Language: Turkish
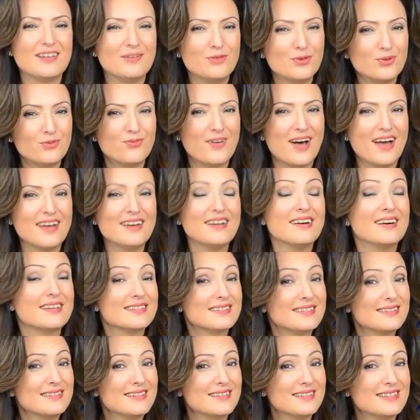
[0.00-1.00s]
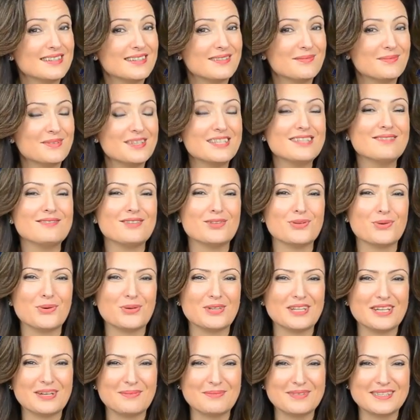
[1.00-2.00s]
Lütfen hazırladığımız
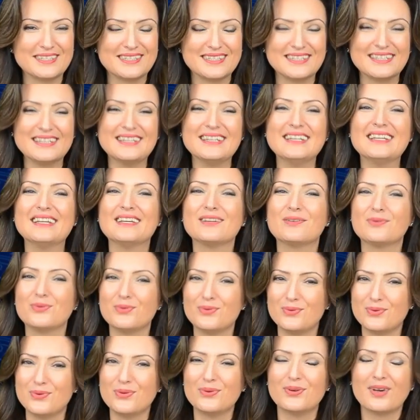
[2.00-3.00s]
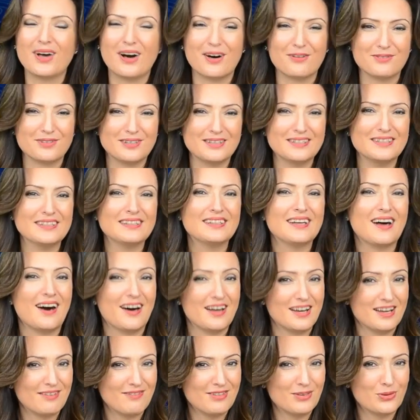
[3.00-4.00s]
videolarımızı, günlük, haftalık,
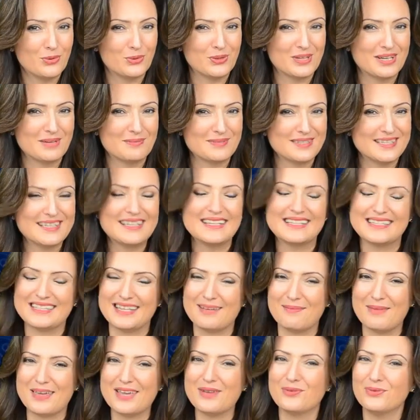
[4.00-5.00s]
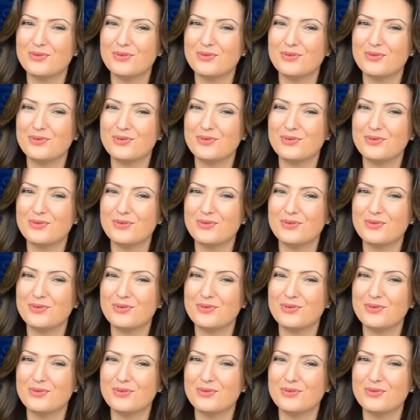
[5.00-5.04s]
aylık videolarımızı izlemeyi